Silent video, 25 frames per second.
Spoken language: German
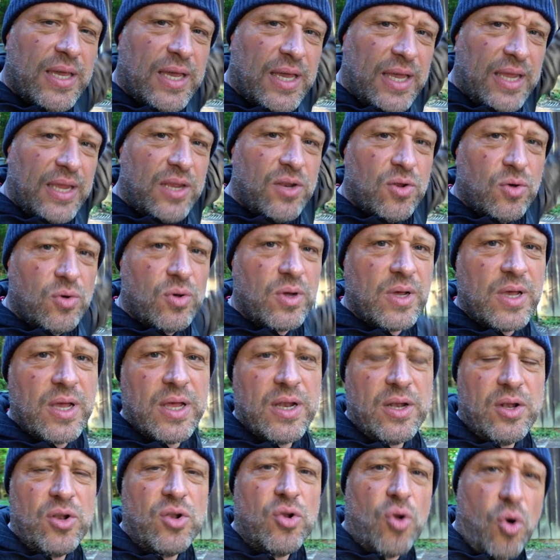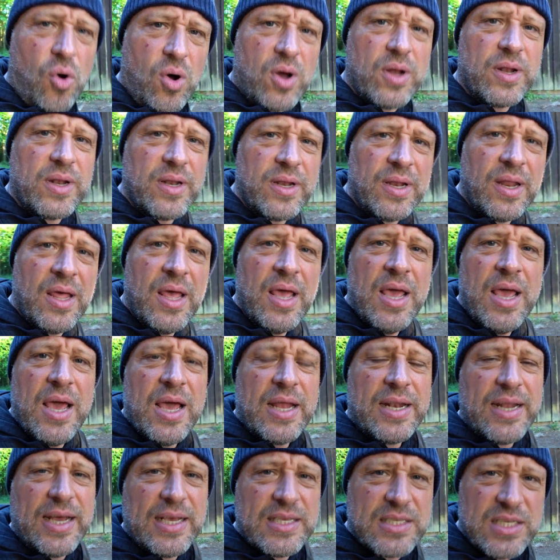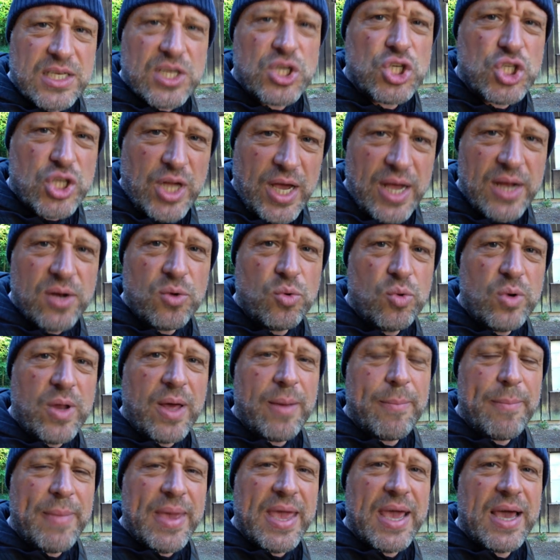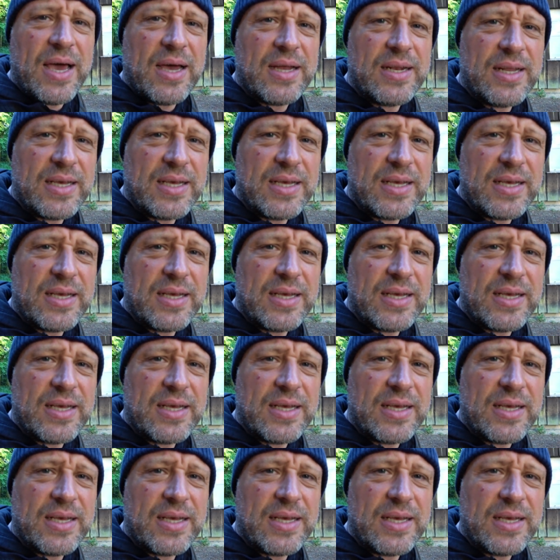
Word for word: Richtung Norden das Steinhuder Meer,